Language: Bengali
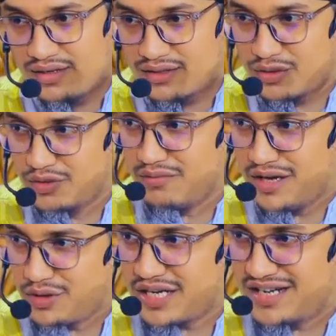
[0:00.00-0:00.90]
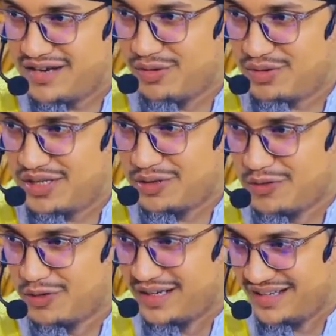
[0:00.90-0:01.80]
শুধু মানুষ আসলে মসজিদ
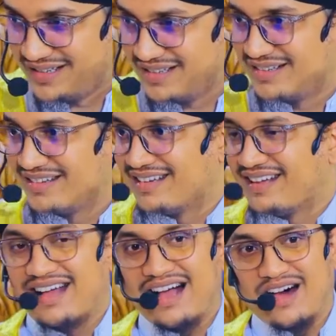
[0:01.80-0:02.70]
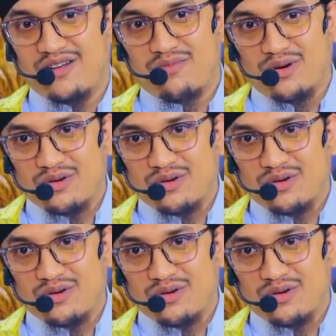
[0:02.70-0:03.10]
হইবনি আরো বহু